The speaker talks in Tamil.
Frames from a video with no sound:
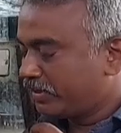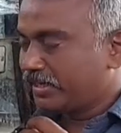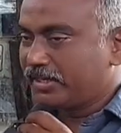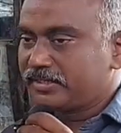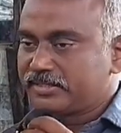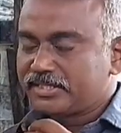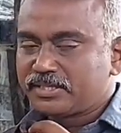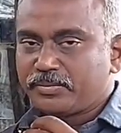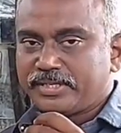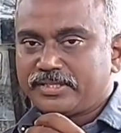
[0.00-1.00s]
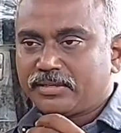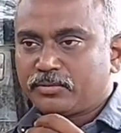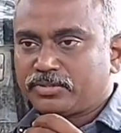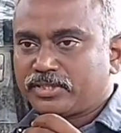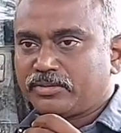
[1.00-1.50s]
இப்போ ஜேசிபி
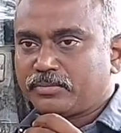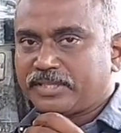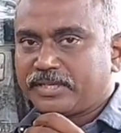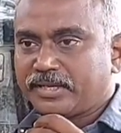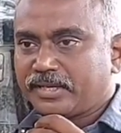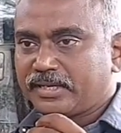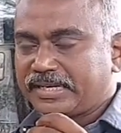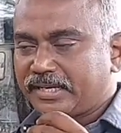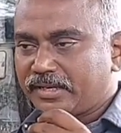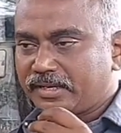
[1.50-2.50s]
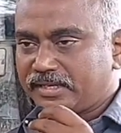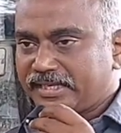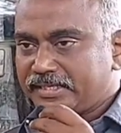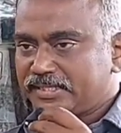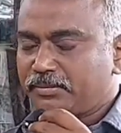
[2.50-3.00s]
இன்ஜினை பொறுத்தளவுக்கு பார்த்தீங்கன்னா
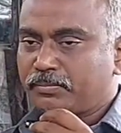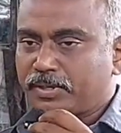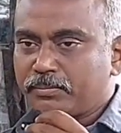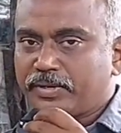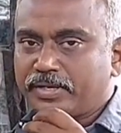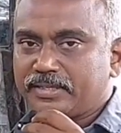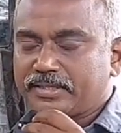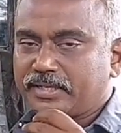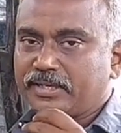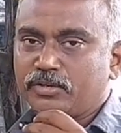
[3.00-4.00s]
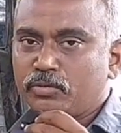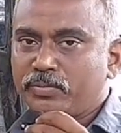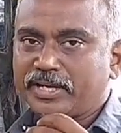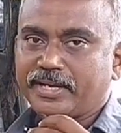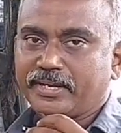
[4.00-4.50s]
இன்ஜின் பம்புக்குன்னு தனியாக
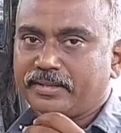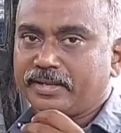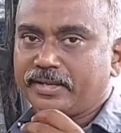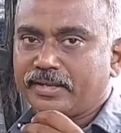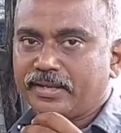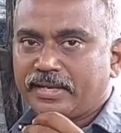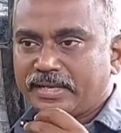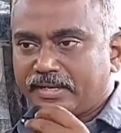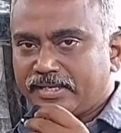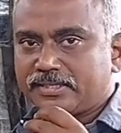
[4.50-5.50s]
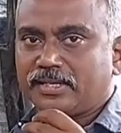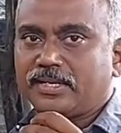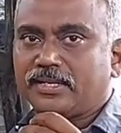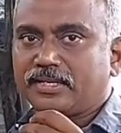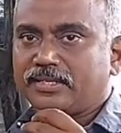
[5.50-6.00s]
லூபு கிடையாது
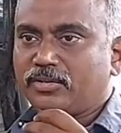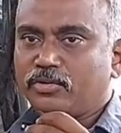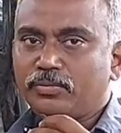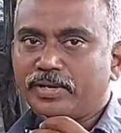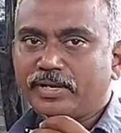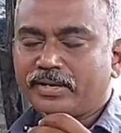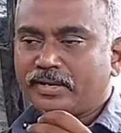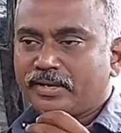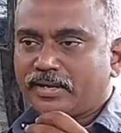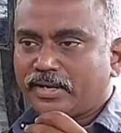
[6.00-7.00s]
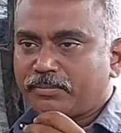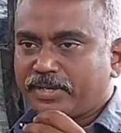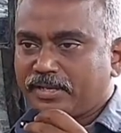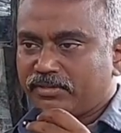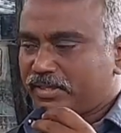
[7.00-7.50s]
டீசலே தான் அதுக்கு லூபு
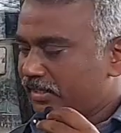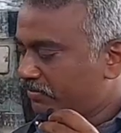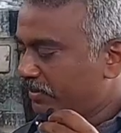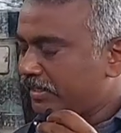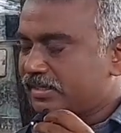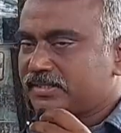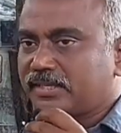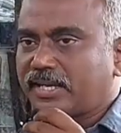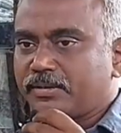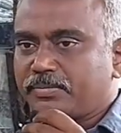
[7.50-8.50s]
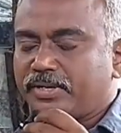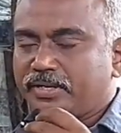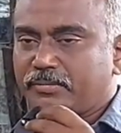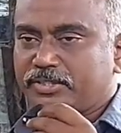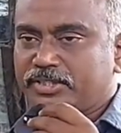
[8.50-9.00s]
அப்போ நீங்கள் வந்து ஃபில்டர்ஸ் அடைப்பு
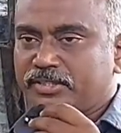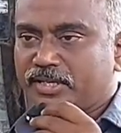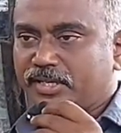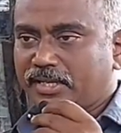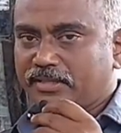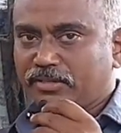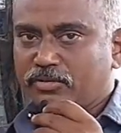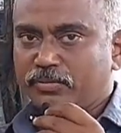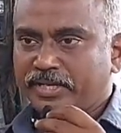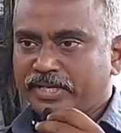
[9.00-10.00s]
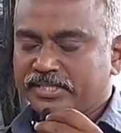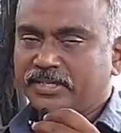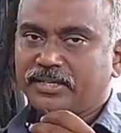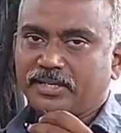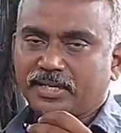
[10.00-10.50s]
இருக்கிற பட்சத்தில் அந்த
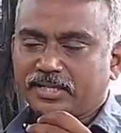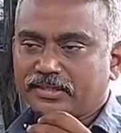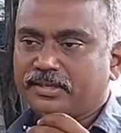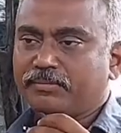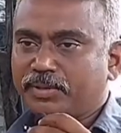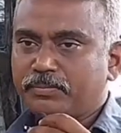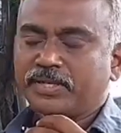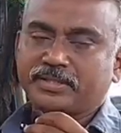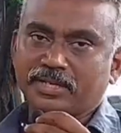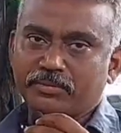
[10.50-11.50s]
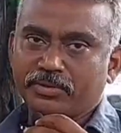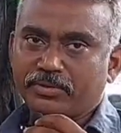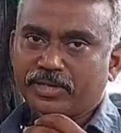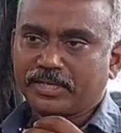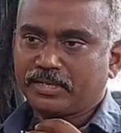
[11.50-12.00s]
லூப்ரிகேஷன் அந்த பம்பில்
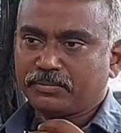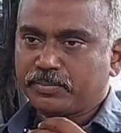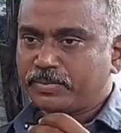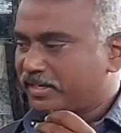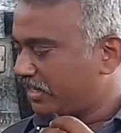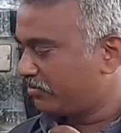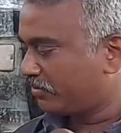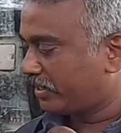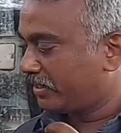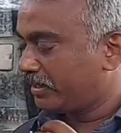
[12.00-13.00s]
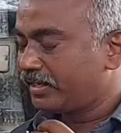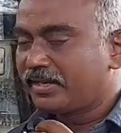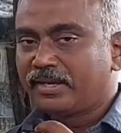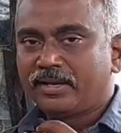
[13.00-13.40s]
தடப்படும் அதனால் பம்புக்கு லைஃப் வராது